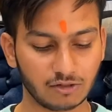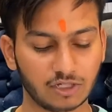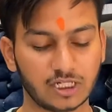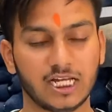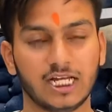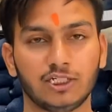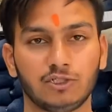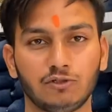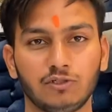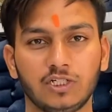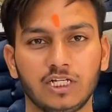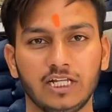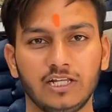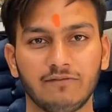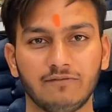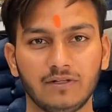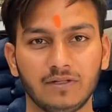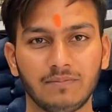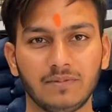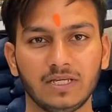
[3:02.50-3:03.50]
और कैश ऑन
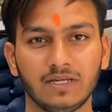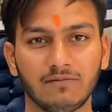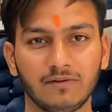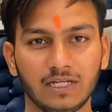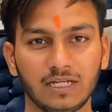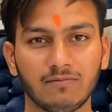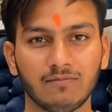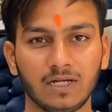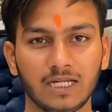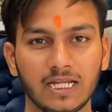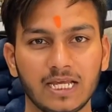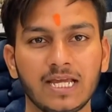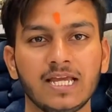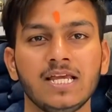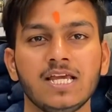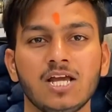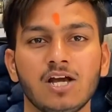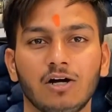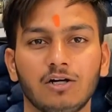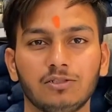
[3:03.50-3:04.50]
डिलीवरी भी अवेलेबल है
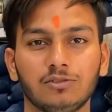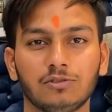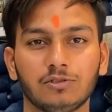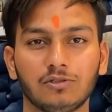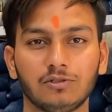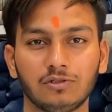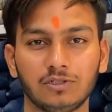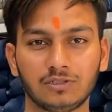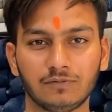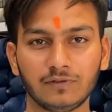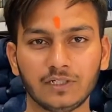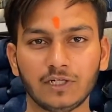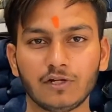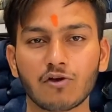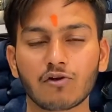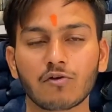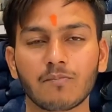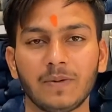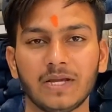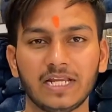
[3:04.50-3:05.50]
और जो इस
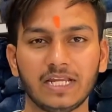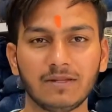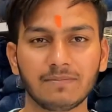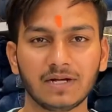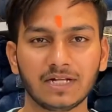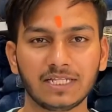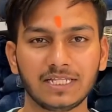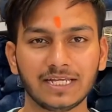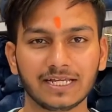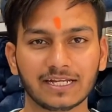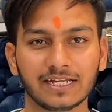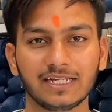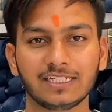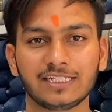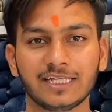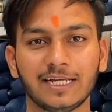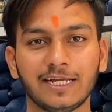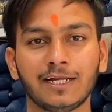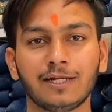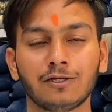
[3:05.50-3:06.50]
वीडियो को पहली बार देख रहे हैं
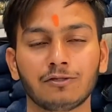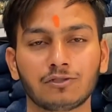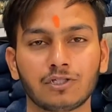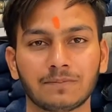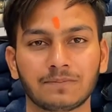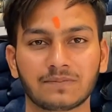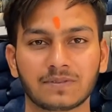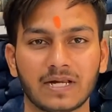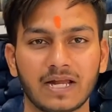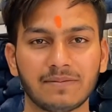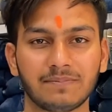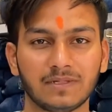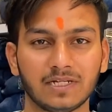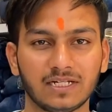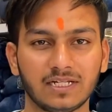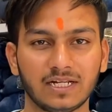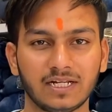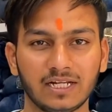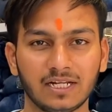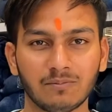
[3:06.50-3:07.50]
चैनल को सब्सक्राइब
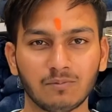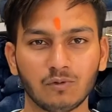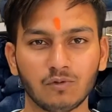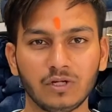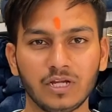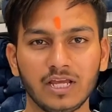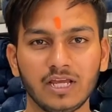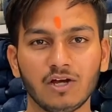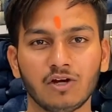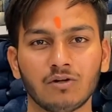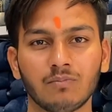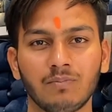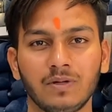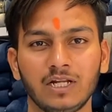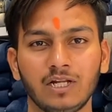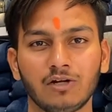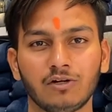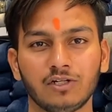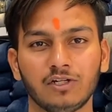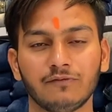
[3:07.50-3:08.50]
करना ना भूलें और
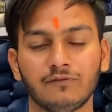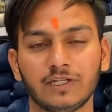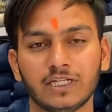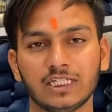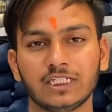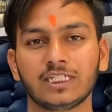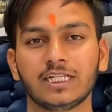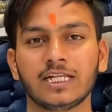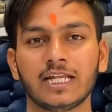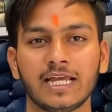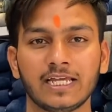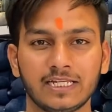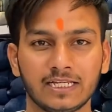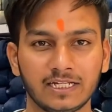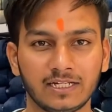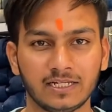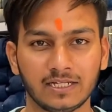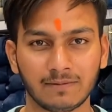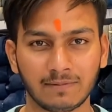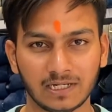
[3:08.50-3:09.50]
बेल नोटिफिकेशन
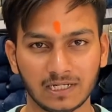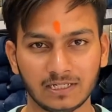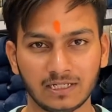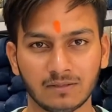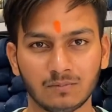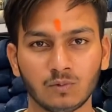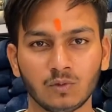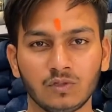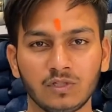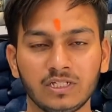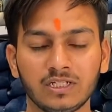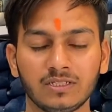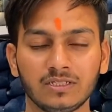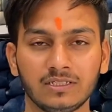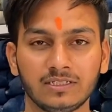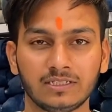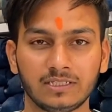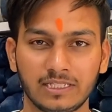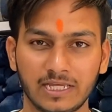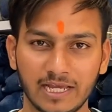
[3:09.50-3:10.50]
आइकन दबाना भूलिए
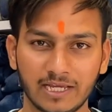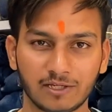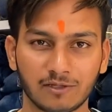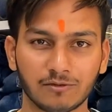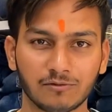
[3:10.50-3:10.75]
थैंक